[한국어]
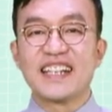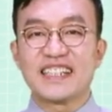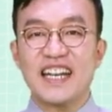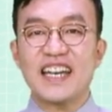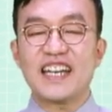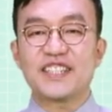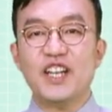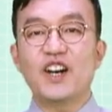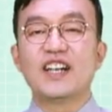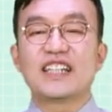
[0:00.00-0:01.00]

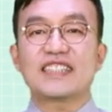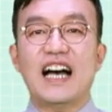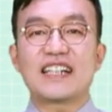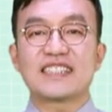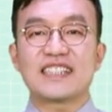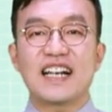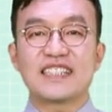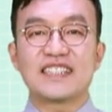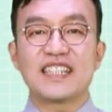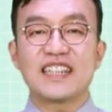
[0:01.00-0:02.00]
그래서 다른
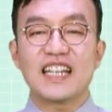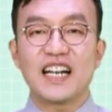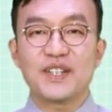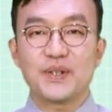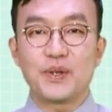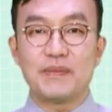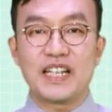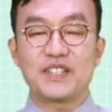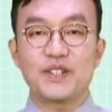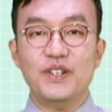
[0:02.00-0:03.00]
카드 있나요? 요
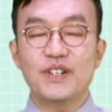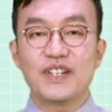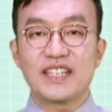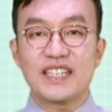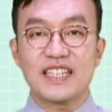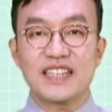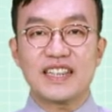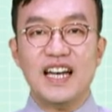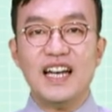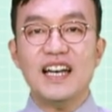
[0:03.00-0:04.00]
말은요.
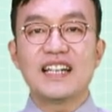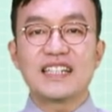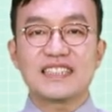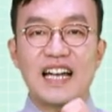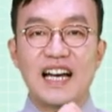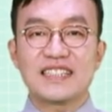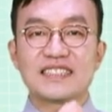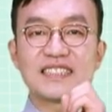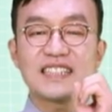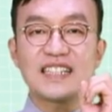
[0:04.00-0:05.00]
있다.
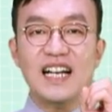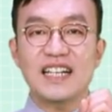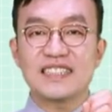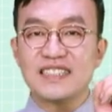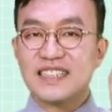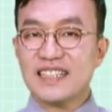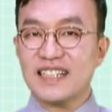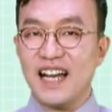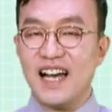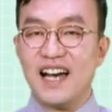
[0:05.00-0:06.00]
다른
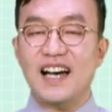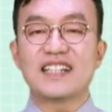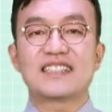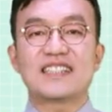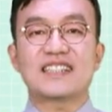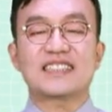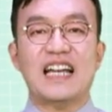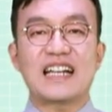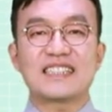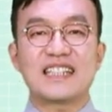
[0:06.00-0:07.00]
카드가 즉
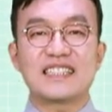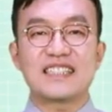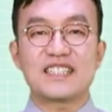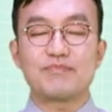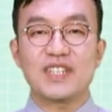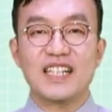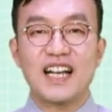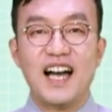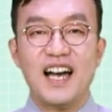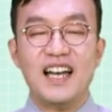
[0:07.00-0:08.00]
다른 카드
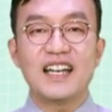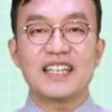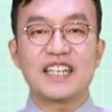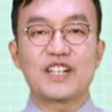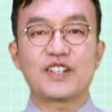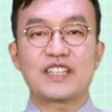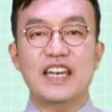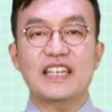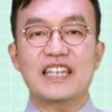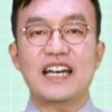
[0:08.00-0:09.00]
있습니까?
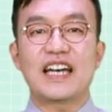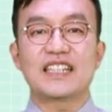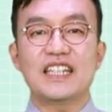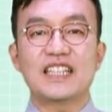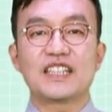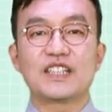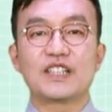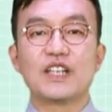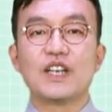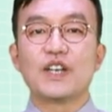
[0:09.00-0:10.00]
이렇게
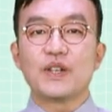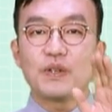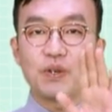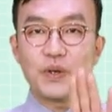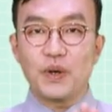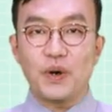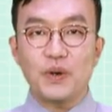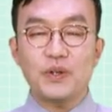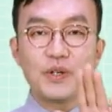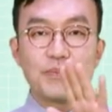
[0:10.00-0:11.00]
이해하는
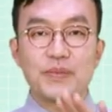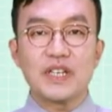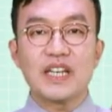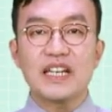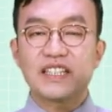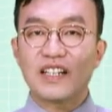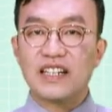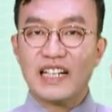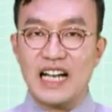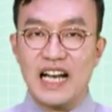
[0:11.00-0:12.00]
요
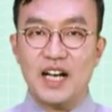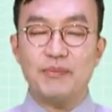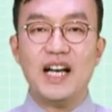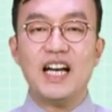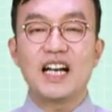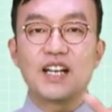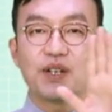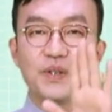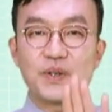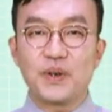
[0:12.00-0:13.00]
비에더 카마
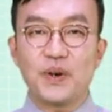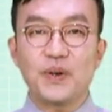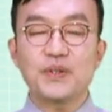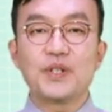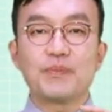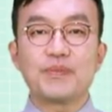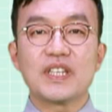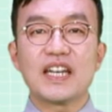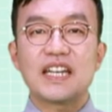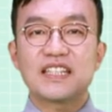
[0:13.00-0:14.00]
요
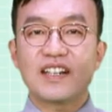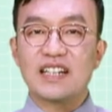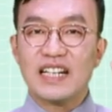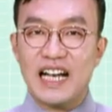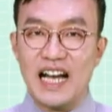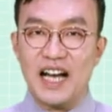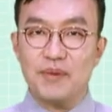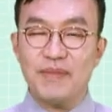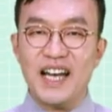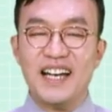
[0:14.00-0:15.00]
비에더
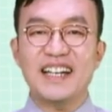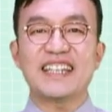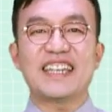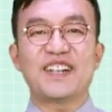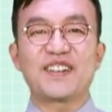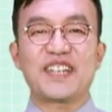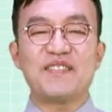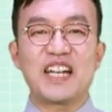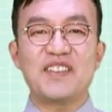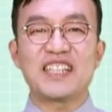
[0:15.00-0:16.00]
카마 이렇게
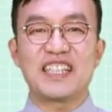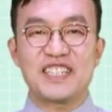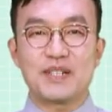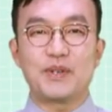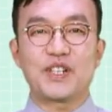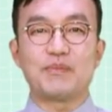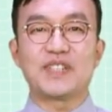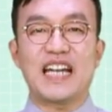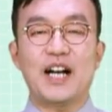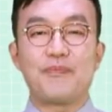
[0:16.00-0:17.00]
말하면 있어 보일 겁니다.